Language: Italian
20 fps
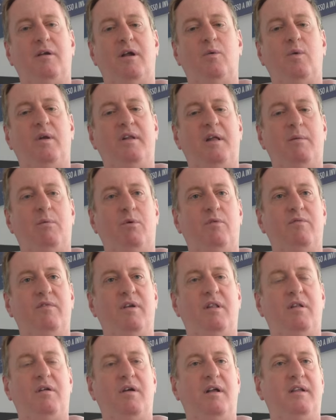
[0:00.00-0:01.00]
con la quale siamo
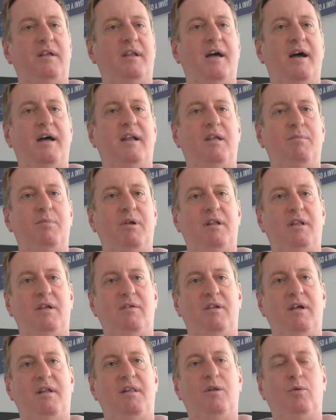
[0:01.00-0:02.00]
convenzionati da anni per
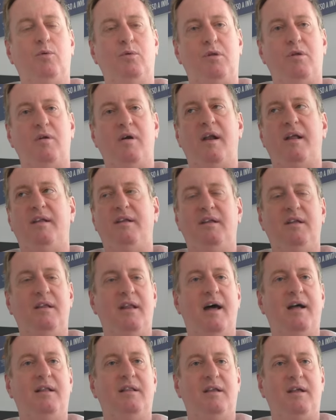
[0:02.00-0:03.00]
attività istituzionale di
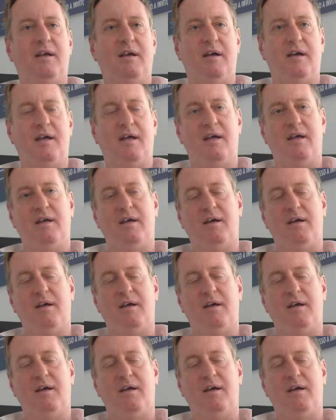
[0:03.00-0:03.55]
didattica e